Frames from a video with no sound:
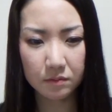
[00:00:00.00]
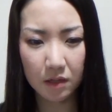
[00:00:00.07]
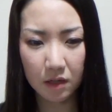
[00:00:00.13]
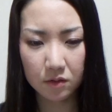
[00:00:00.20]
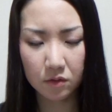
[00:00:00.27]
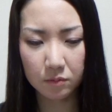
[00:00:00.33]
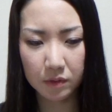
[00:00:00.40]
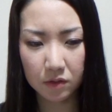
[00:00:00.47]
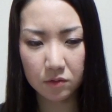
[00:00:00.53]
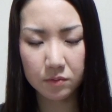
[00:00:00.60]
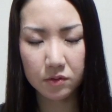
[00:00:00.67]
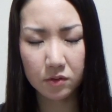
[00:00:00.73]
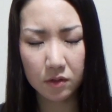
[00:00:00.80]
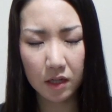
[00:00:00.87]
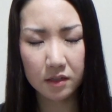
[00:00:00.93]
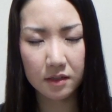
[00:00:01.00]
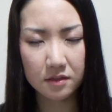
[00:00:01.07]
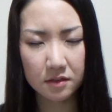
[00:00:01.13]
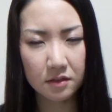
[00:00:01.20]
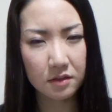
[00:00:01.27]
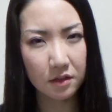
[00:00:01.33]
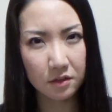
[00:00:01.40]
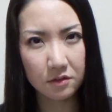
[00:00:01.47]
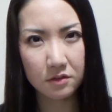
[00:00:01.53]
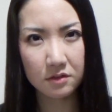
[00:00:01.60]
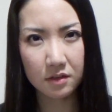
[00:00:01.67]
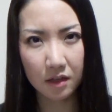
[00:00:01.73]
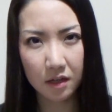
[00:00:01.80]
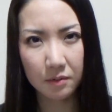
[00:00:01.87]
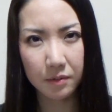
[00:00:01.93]
あのビデオブロガーですっていう
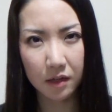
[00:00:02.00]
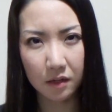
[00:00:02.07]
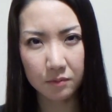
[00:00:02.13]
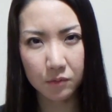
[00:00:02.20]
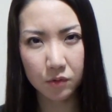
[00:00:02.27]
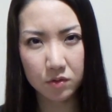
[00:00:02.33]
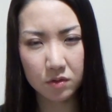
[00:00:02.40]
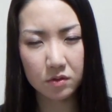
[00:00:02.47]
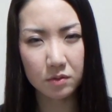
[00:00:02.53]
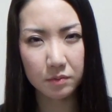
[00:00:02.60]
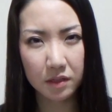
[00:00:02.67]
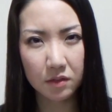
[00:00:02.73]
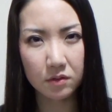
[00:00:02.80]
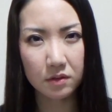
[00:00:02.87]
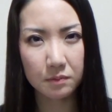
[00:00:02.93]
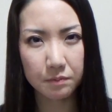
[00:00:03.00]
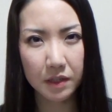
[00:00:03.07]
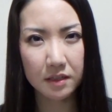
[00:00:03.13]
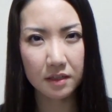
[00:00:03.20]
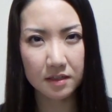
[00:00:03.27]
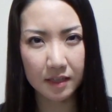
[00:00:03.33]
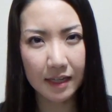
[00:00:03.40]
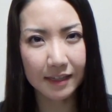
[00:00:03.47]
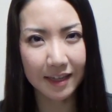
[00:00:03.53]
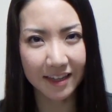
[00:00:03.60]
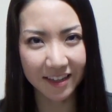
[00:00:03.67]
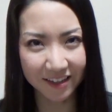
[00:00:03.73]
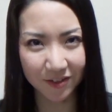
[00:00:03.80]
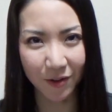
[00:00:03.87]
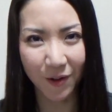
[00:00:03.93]
ならば、もうちょっとビデオをいっぱい出さな
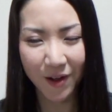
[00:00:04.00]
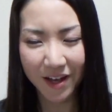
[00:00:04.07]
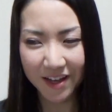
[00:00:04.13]
きゃなと